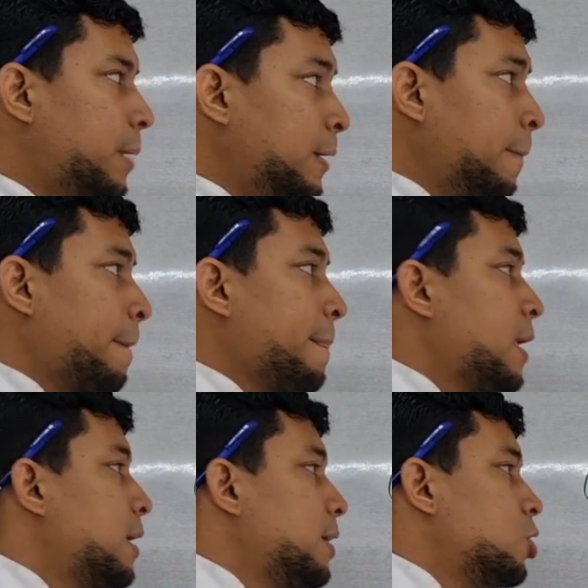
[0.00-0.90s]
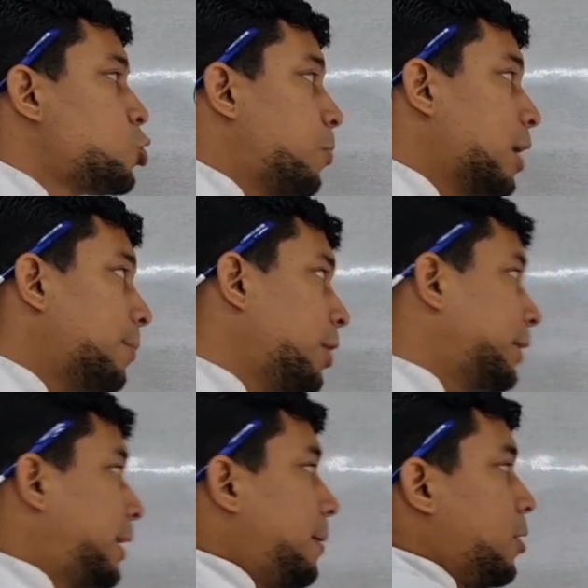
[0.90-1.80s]
Bien, supongamos
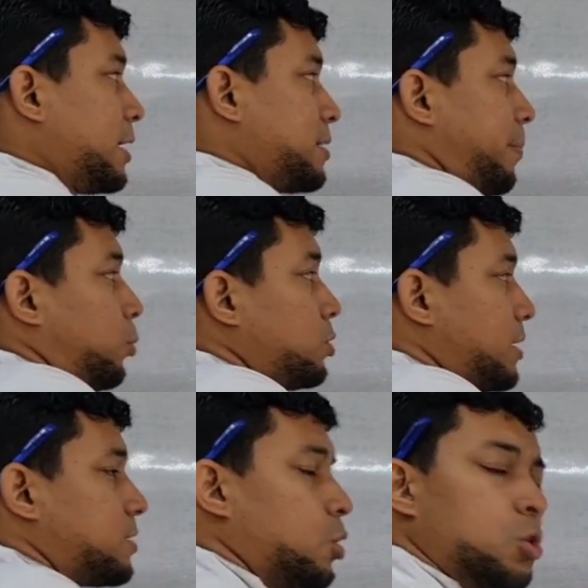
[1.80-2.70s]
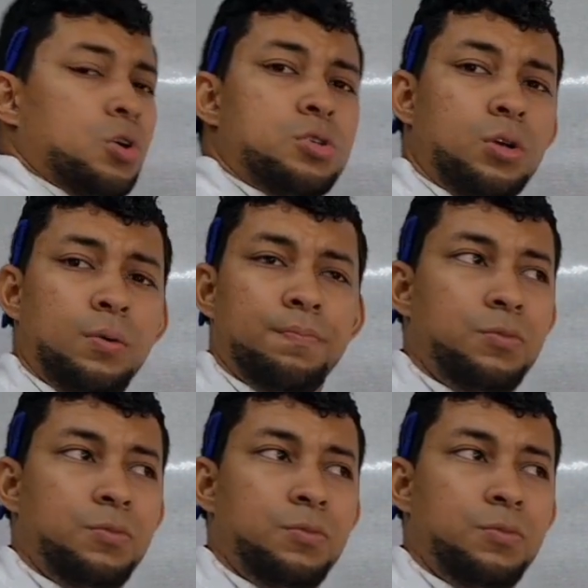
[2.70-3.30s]
que tenemos que se produce CO2, ¿no?